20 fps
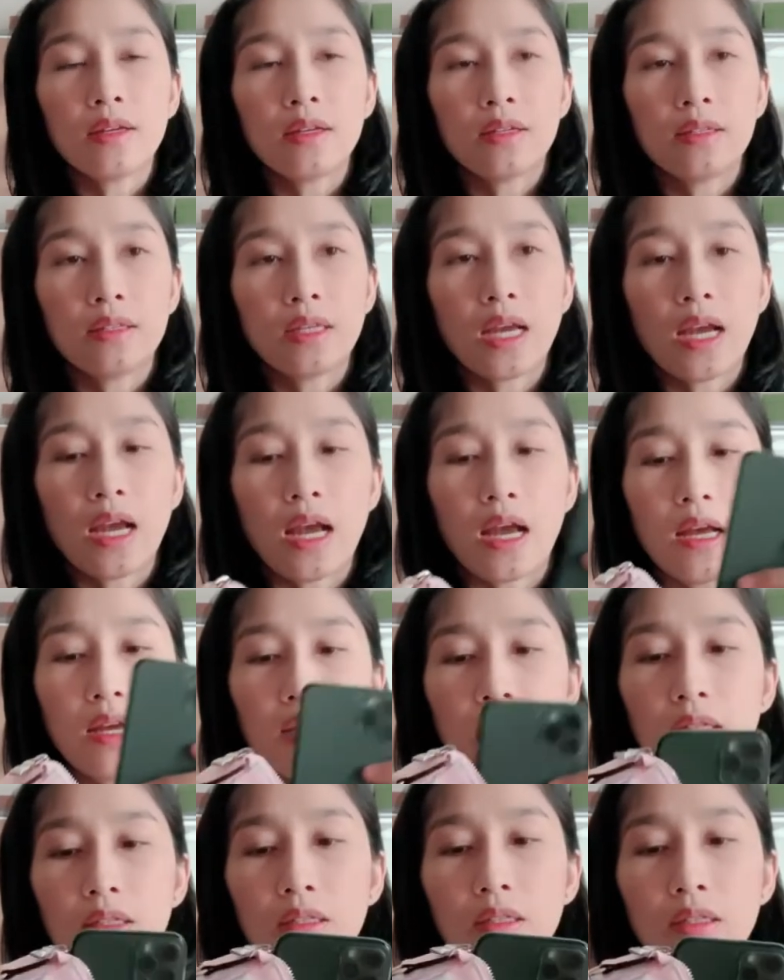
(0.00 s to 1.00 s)
เนี่ยค่ะ
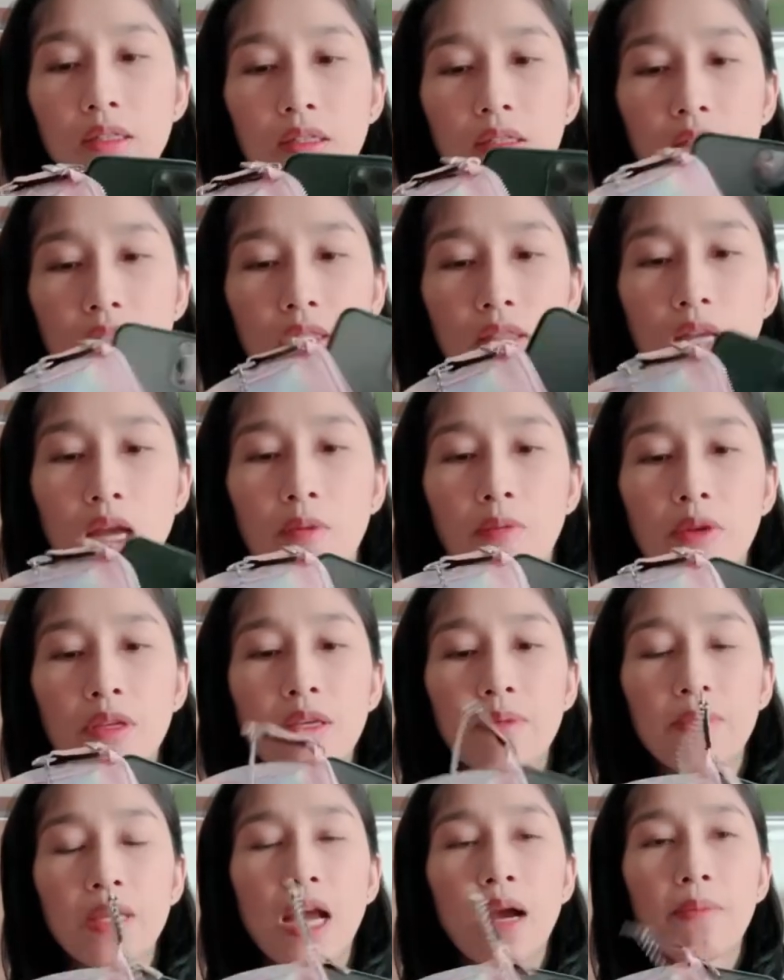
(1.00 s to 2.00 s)
ถามว่าห
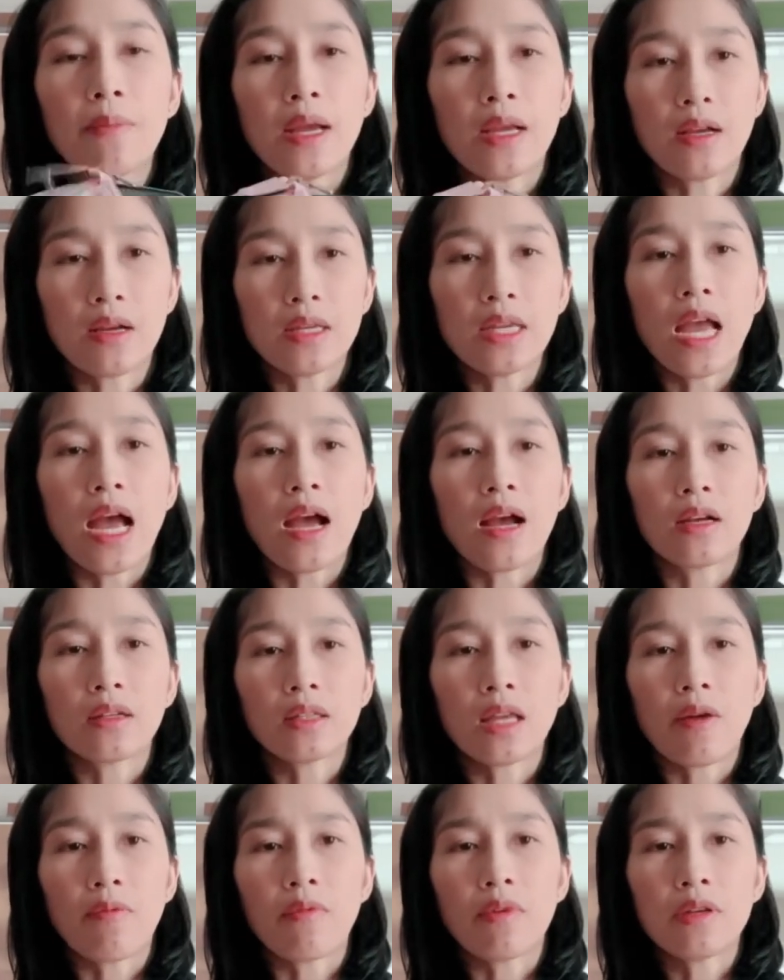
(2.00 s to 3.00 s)
ยิบยากไหมก็ยาก
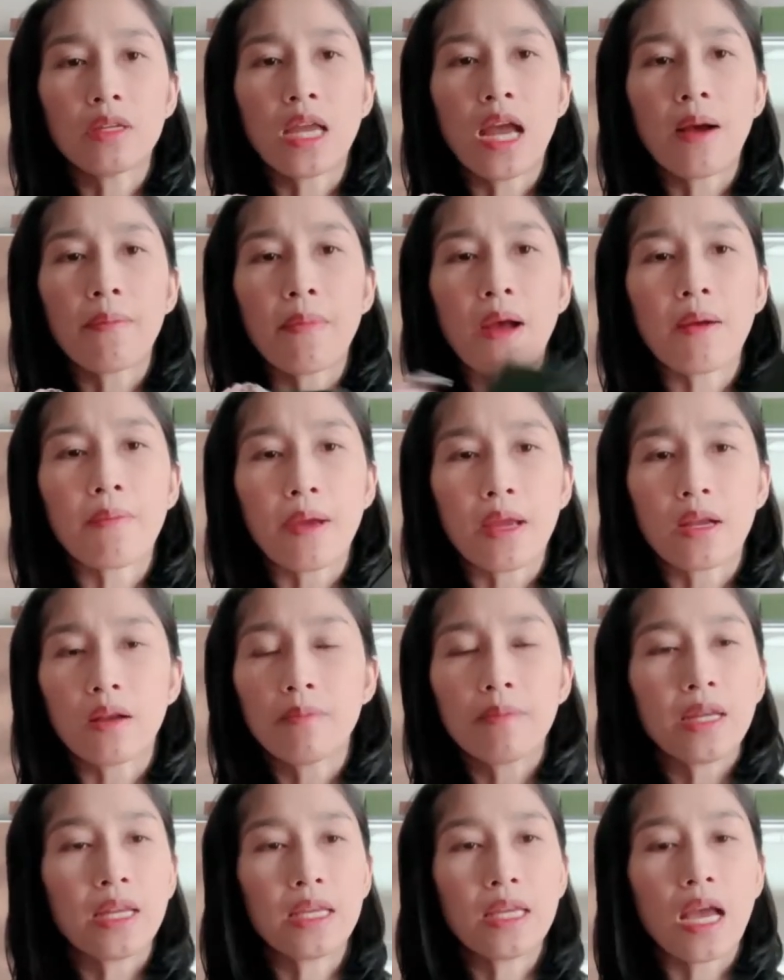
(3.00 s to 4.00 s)
ถามว่ายากมากไหมก็
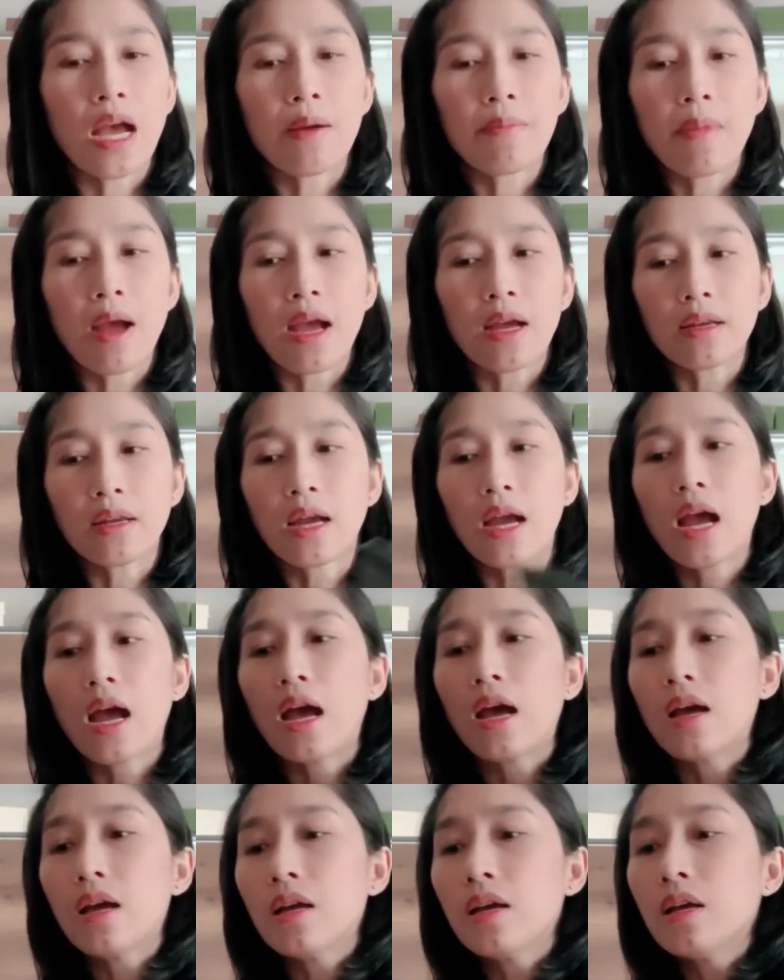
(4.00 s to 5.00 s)
ไม่ได้ยากมากนะคะ
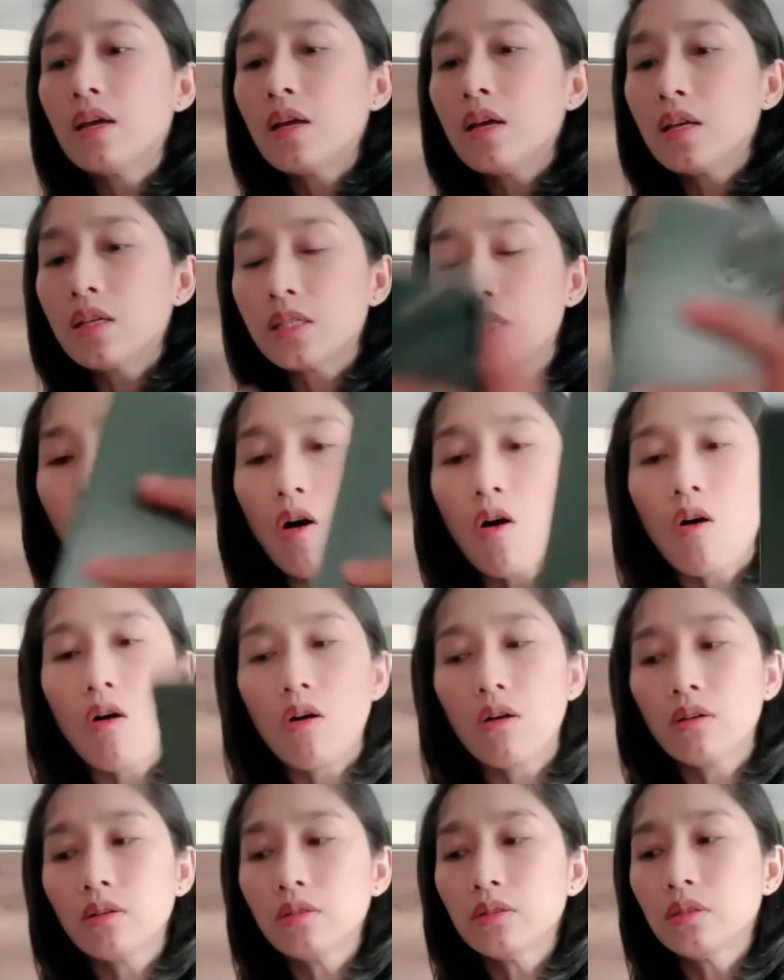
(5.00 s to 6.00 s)

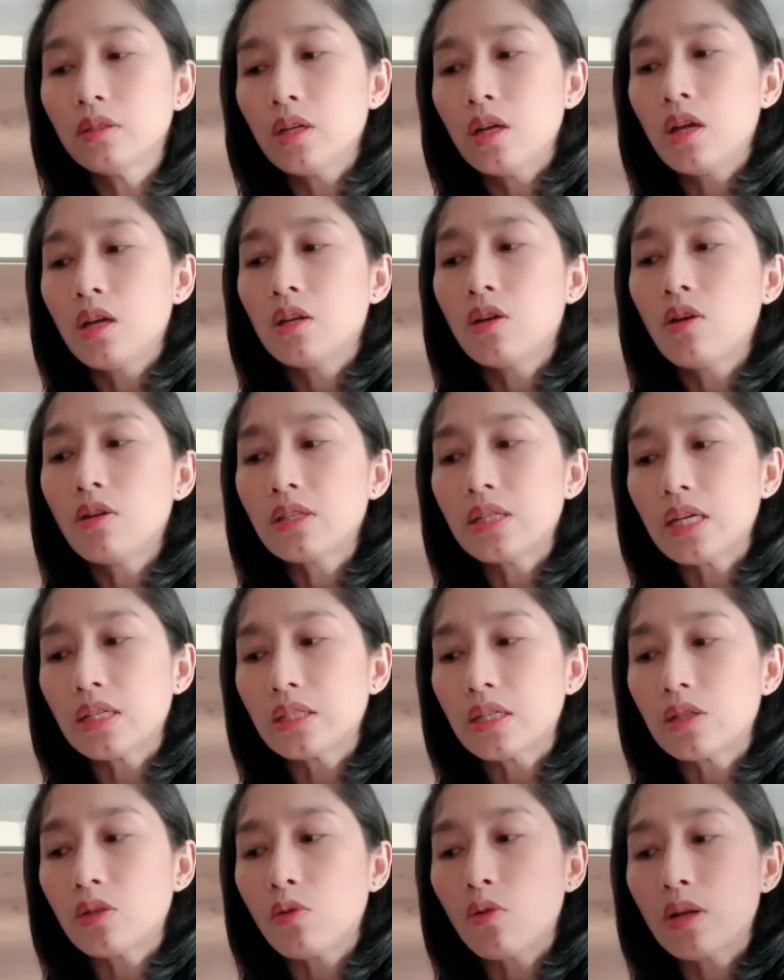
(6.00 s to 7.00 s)
2. นอกจาก
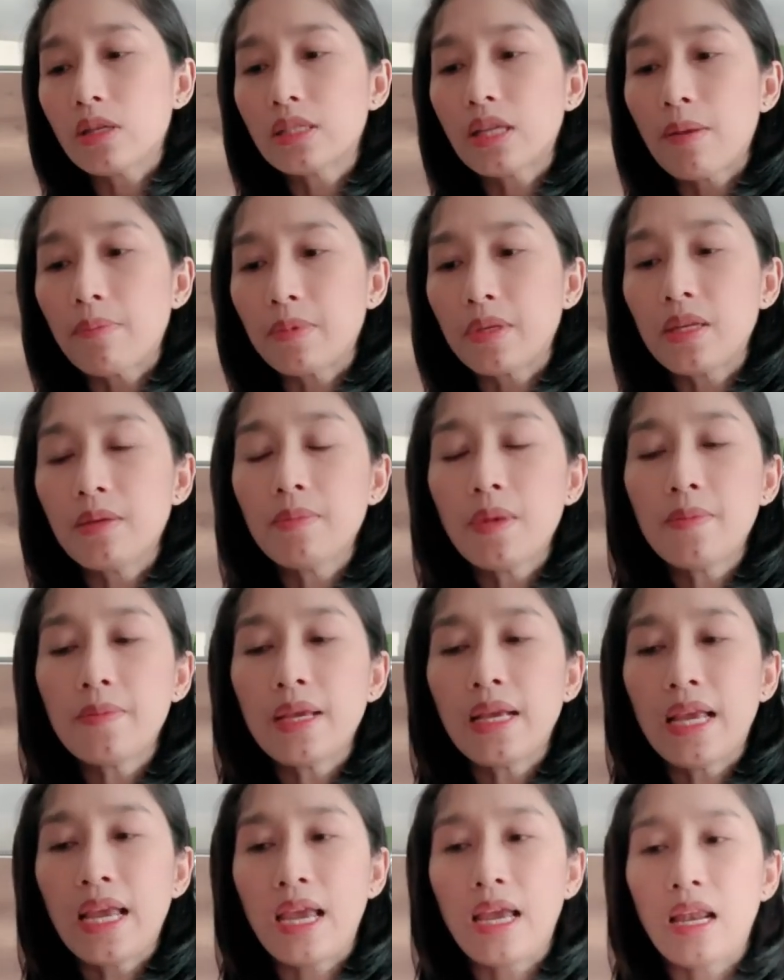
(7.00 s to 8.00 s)
จะโทรศัพท์ที่ไม่
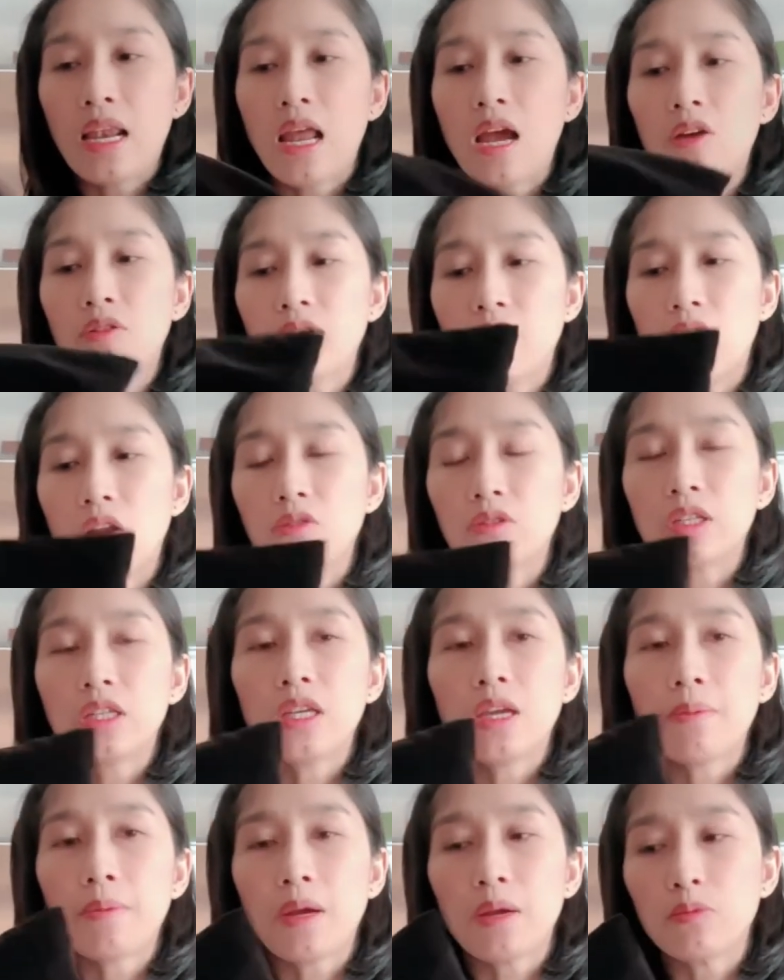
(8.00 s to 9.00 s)
มีเคสแล้ว เดี๋ยวเรา
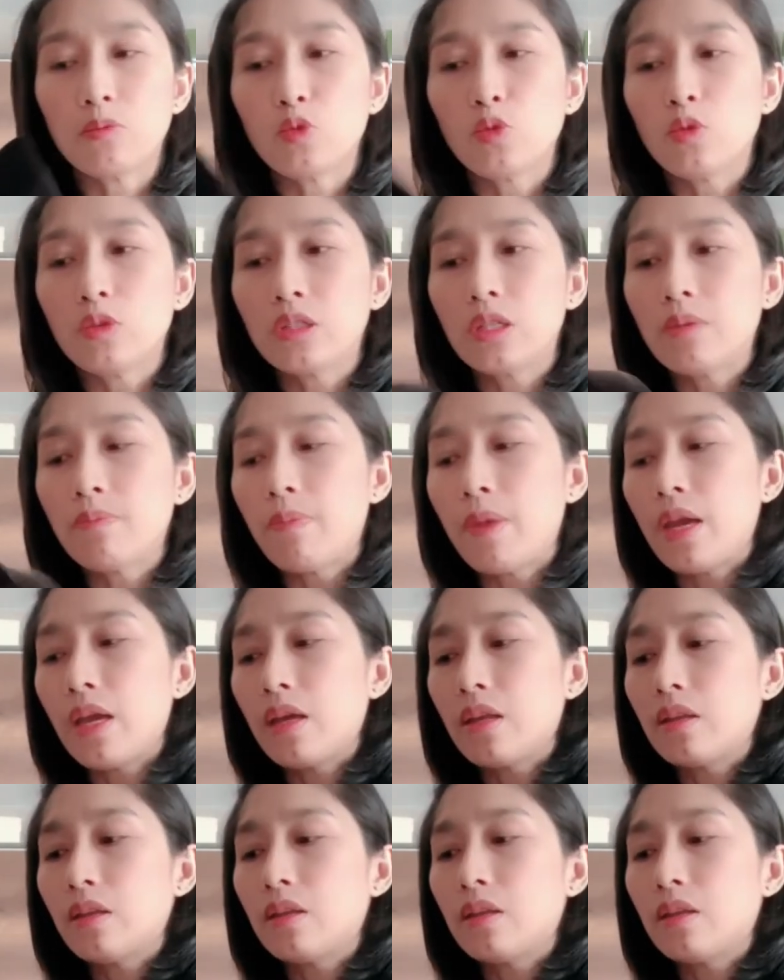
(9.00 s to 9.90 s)
เทียบกับตัวที่เป็น